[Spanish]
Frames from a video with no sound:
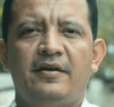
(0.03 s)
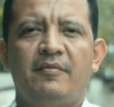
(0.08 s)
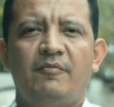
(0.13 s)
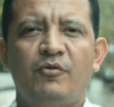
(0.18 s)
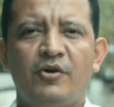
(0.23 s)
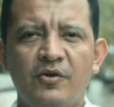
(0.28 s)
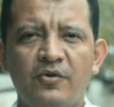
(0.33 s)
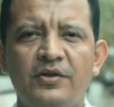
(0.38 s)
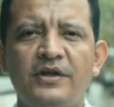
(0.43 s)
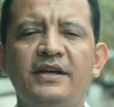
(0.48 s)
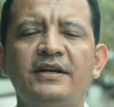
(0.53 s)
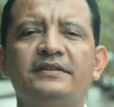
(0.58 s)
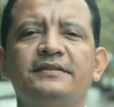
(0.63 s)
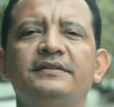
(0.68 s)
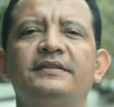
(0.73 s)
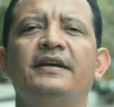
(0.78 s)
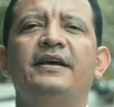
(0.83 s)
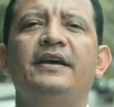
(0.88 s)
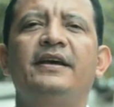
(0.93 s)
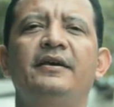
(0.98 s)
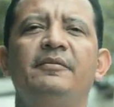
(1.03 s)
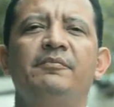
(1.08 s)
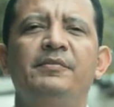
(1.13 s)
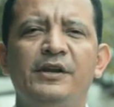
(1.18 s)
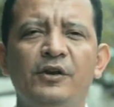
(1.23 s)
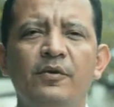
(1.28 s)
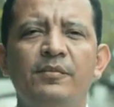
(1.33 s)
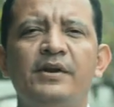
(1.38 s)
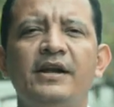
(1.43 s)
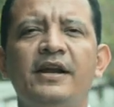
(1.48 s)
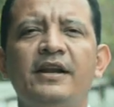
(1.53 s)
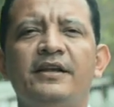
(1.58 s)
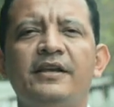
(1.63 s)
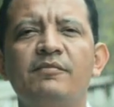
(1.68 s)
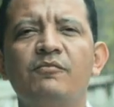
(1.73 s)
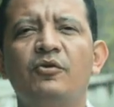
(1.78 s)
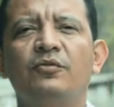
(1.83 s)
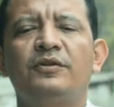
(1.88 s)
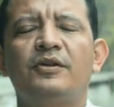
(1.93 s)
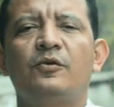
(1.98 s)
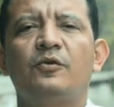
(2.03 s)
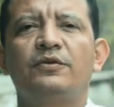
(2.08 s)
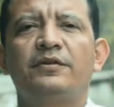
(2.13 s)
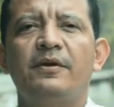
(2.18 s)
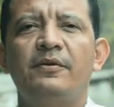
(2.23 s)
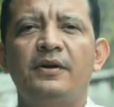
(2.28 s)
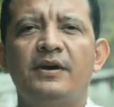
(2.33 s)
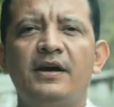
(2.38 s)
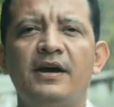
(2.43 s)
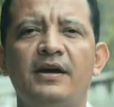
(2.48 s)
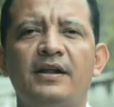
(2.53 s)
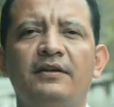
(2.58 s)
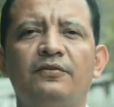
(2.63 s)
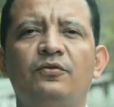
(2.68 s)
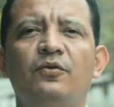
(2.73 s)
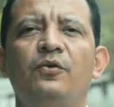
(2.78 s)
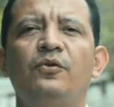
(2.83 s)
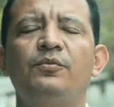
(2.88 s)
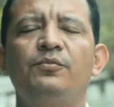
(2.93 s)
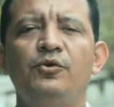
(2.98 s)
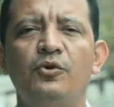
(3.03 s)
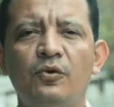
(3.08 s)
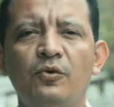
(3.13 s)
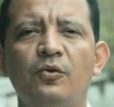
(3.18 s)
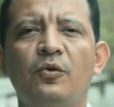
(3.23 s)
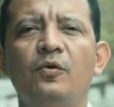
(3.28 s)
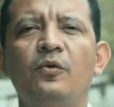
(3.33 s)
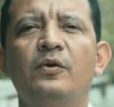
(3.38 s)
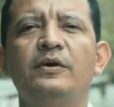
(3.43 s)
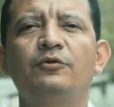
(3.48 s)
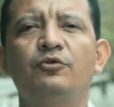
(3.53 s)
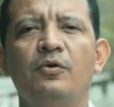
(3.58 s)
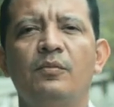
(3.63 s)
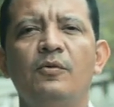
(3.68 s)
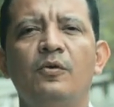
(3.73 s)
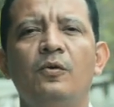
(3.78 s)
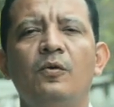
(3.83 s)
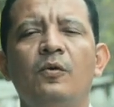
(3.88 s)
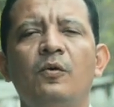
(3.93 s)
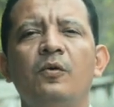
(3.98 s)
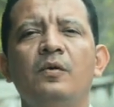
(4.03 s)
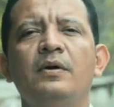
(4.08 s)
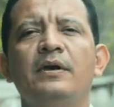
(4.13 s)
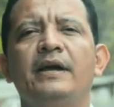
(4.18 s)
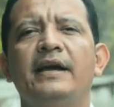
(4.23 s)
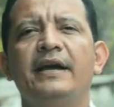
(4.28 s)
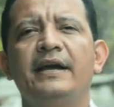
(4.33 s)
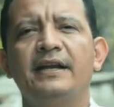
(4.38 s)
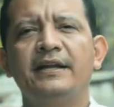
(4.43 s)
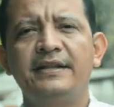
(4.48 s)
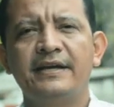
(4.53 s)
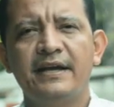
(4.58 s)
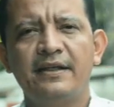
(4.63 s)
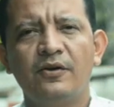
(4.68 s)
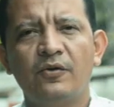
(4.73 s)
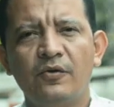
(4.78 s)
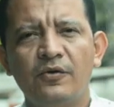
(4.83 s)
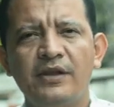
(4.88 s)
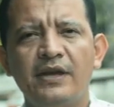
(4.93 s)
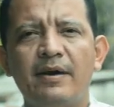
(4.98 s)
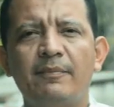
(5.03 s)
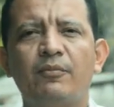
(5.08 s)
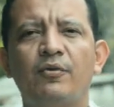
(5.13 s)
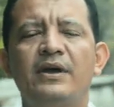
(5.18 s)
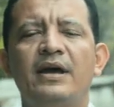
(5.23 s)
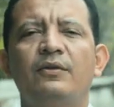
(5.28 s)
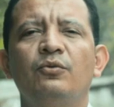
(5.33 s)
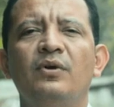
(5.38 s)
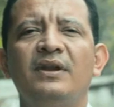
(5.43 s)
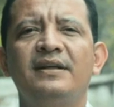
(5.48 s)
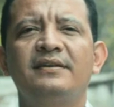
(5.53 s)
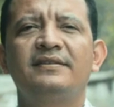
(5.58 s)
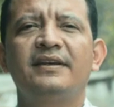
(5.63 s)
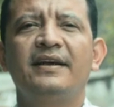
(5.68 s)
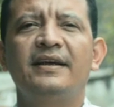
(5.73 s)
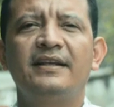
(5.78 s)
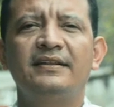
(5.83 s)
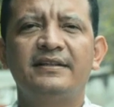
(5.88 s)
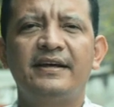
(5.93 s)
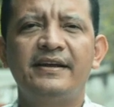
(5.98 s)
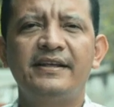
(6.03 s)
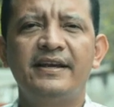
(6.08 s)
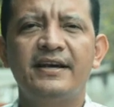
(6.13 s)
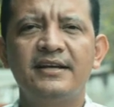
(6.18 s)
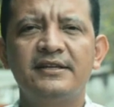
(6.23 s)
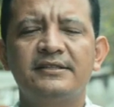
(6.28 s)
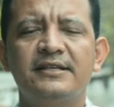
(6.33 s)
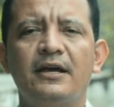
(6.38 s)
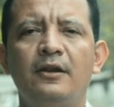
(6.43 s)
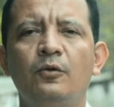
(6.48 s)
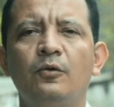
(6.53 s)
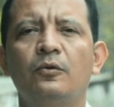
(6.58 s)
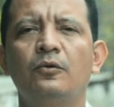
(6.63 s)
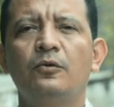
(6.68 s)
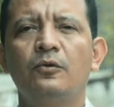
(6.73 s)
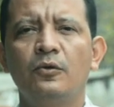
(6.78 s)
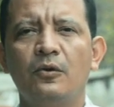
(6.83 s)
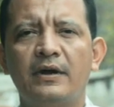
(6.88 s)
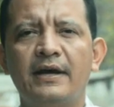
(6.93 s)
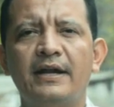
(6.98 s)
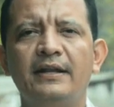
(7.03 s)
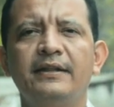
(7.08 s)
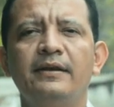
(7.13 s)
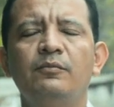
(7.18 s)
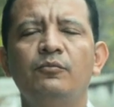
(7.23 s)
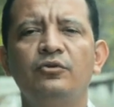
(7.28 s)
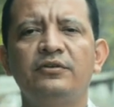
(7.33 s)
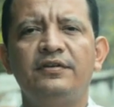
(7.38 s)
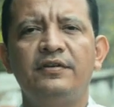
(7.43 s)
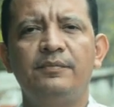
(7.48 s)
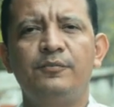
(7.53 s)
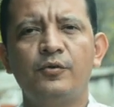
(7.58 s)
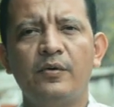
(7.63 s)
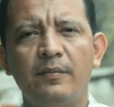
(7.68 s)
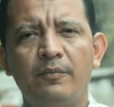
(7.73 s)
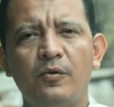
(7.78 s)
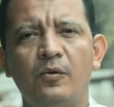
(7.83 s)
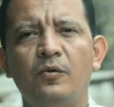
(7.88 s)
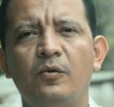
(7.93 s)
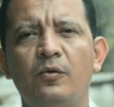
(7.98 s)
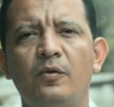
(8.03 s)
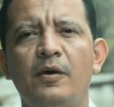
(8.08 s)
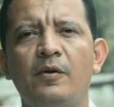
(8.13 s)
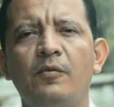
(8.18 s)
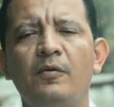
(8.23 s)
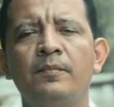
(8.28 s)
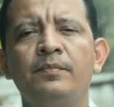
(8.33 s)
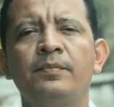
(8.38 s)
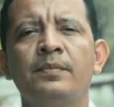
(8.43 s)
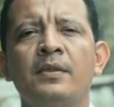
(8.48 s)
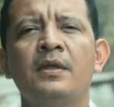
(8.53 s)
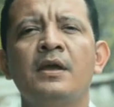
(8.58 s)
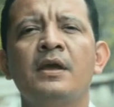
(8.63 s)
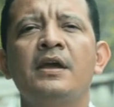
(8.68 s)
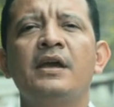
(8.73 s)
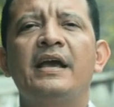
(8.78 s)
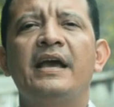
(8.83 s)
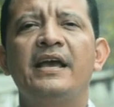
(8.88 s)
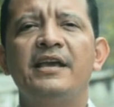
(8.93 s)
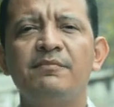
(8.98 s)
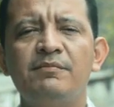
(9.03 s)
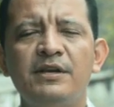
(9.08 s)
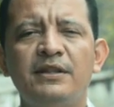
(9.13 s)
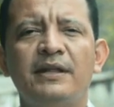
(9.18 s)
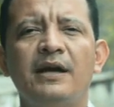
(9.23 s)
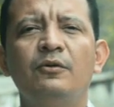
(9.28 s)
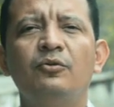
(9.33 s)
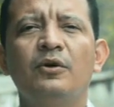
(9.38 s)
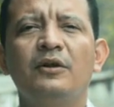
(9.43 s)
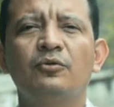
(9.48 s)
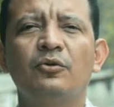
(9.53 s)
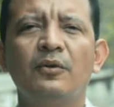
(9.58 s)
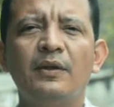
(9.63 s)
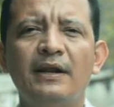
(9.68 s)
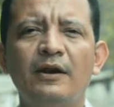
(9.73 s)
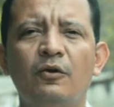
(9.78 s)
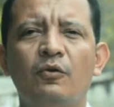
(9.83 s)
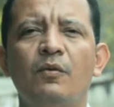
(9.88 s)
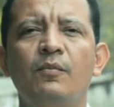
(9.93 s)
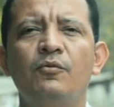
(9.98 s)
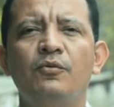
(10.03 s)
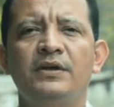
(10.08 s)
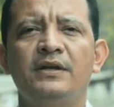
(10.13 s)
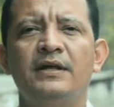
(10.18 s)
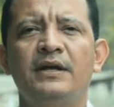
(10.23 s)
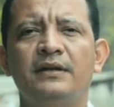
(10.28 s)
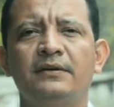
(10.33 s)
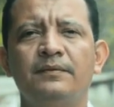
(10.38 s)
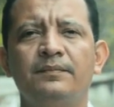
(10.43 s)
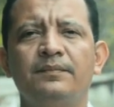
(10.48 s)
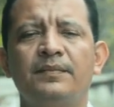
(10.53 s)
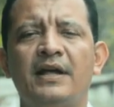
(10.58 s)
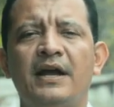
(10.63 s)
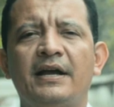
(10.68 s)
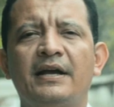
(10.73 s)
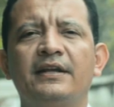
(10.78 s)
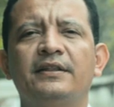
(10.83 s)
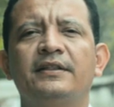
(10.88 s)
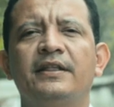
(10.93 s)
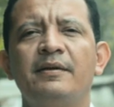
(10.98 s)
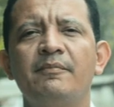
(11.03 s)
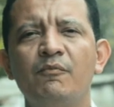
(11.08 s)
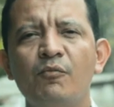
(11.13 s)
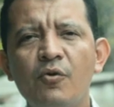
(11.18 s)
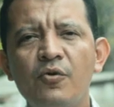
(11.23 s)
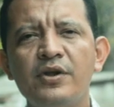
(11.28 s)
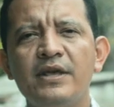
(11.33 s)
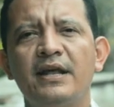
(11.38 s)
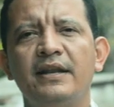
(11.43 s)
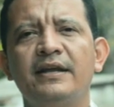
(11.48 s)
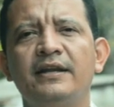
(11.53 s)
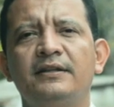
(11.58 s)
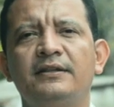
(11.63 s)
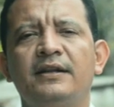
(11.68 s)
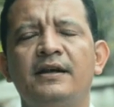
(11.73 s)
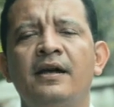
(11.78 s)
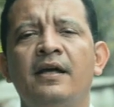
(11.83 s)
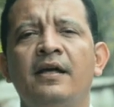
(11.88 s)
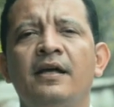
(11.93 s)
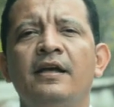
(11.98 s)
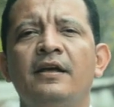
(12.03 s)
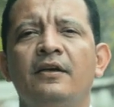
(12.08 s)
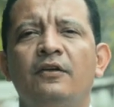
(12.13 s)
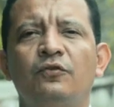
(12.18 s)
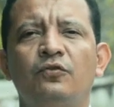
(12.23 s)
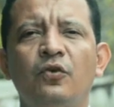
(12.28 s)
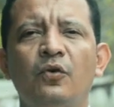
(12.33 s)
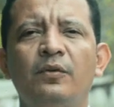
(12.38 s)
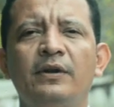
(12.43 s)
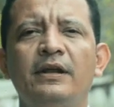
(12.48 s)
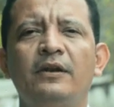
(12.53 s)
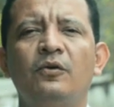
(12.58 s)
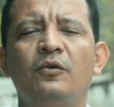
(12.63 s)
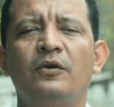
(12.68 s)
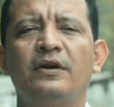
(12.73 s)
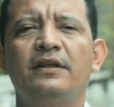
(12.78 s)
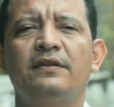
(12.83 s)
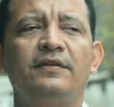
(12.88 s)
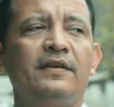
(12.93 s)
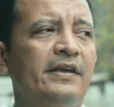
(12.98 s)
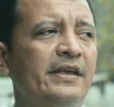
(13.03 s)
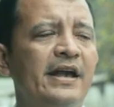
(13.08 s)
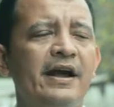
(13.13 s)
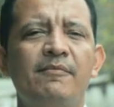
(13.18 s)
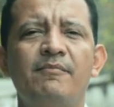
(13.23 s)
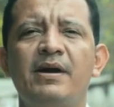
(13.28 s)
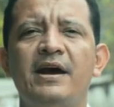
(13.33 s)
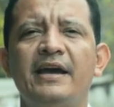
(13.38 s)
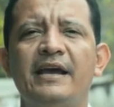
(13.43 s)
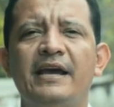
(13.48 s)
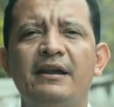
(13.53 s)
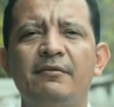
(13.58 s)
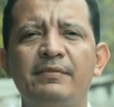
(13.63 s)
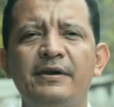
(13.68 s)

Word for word: Buenos días, eh, mi nombre es Elkin Monterrosa Vergara, soy biólogo, entomólogo, en el día de hoy apoyando a la Secretaría de Salud Local del municipio de Pueblo Nuevo e invitando a toda la comunidad a que esté muy alerta sobre lo que se llama el